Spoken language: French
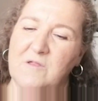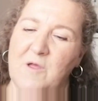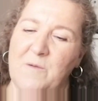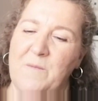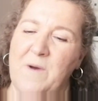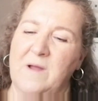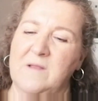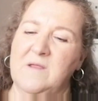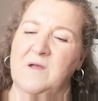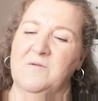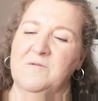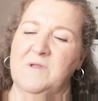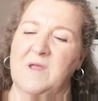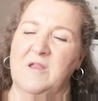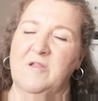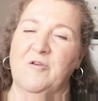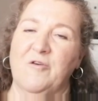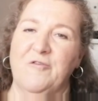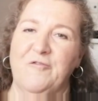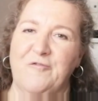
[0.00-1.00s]
Demandons
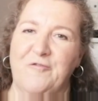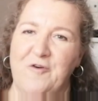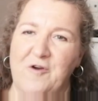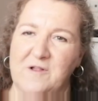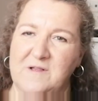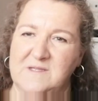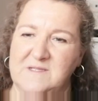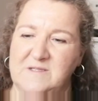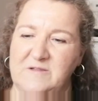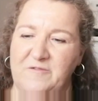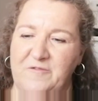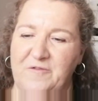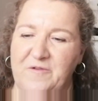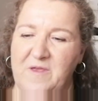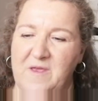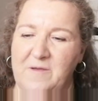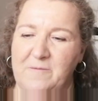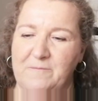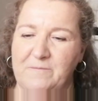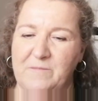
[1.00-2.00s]
d'être
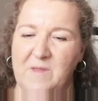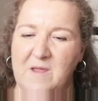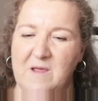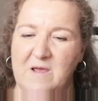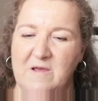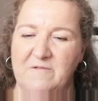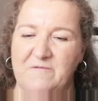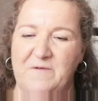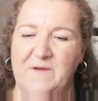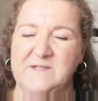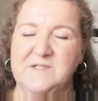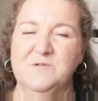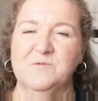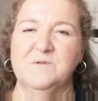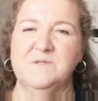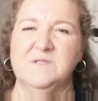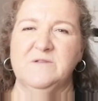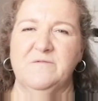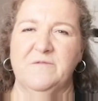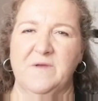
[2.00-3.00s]
fortifiés face
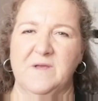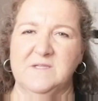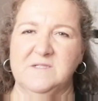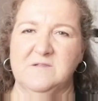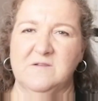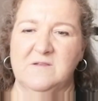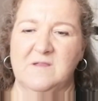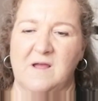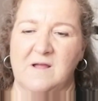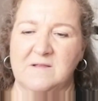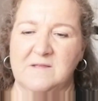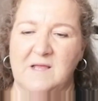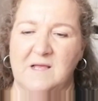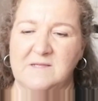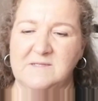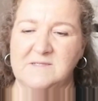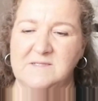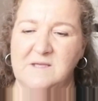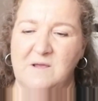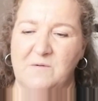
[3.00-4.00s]
aux diverses
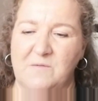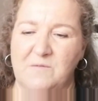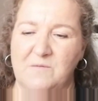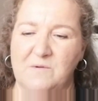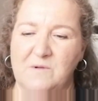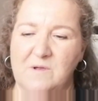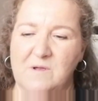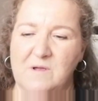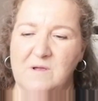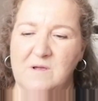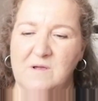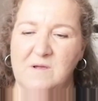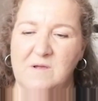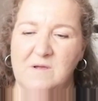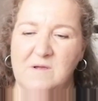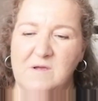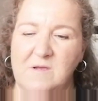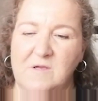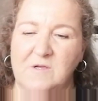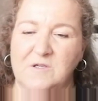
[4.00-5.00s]
tentations,
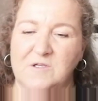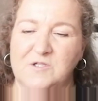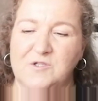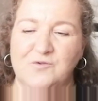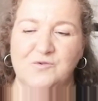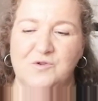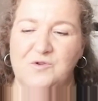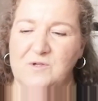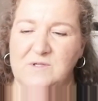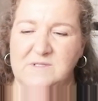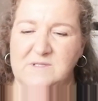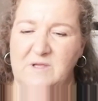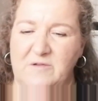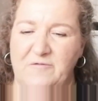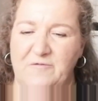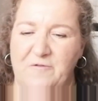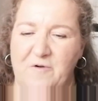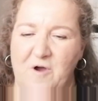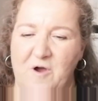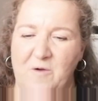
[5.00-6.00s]
sous toutes ses
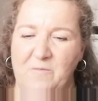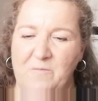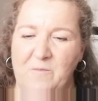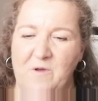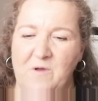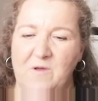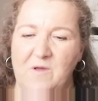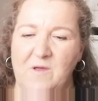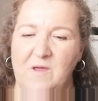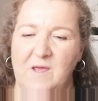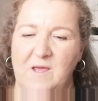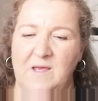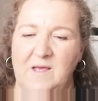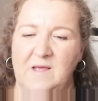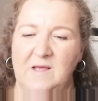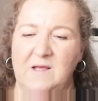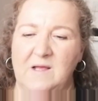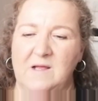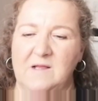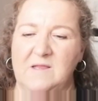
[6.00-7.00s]
formes,
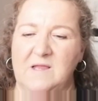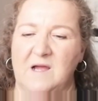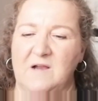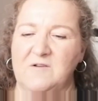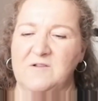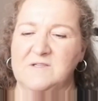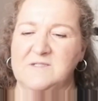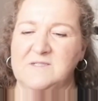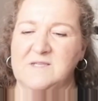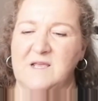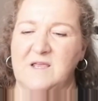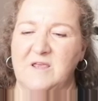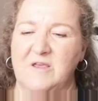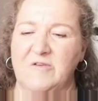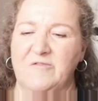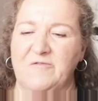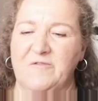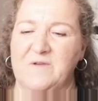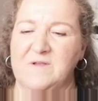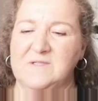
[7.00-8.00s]
et dans le
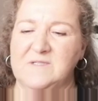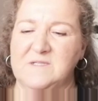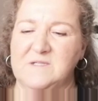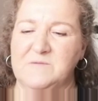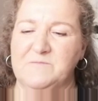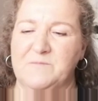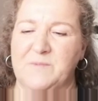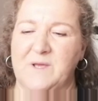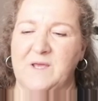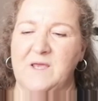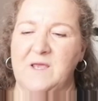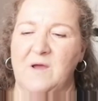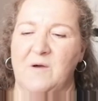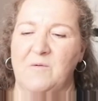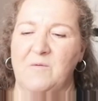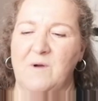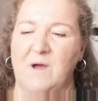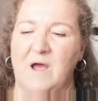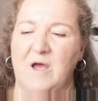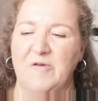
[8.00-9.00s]
sacrifice,
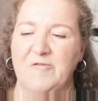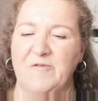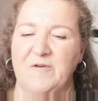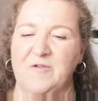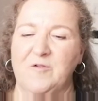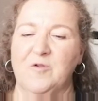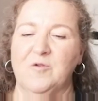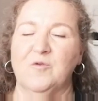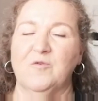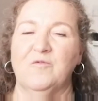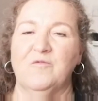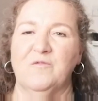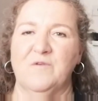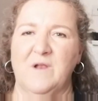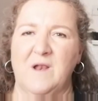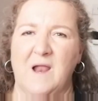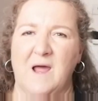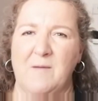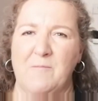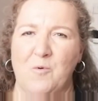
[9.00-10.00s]
prions afin de
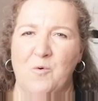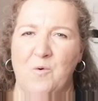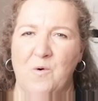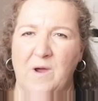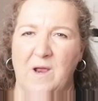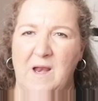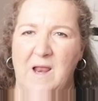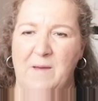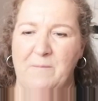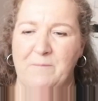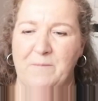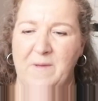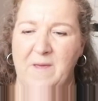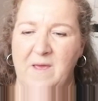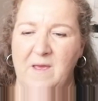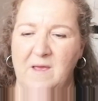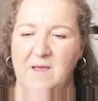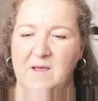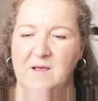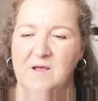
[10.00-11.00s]
trouver l'amour et la
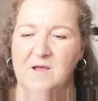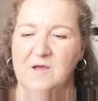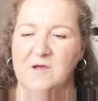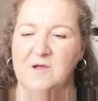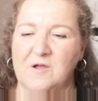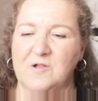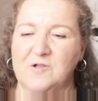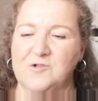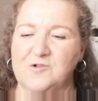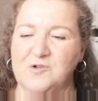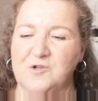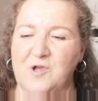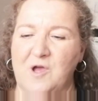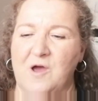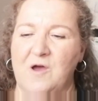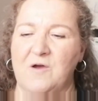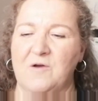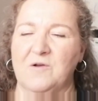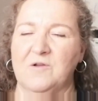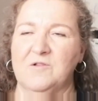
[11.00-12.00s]
paix du
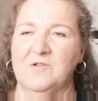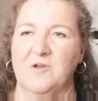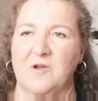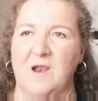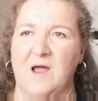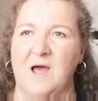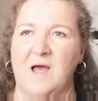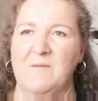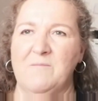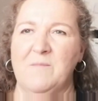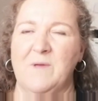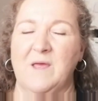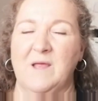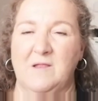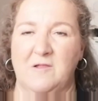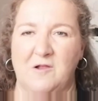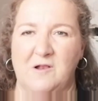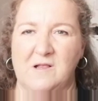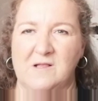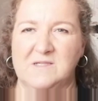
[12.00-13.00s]
cœur, de l'âme et
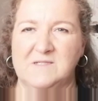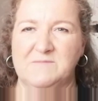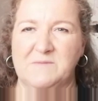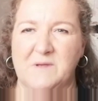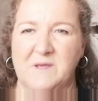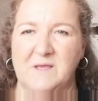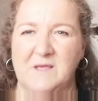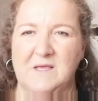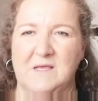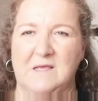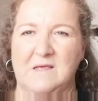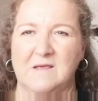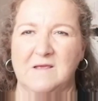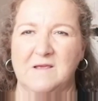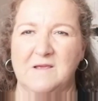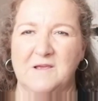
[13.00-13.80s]
de l'esprit.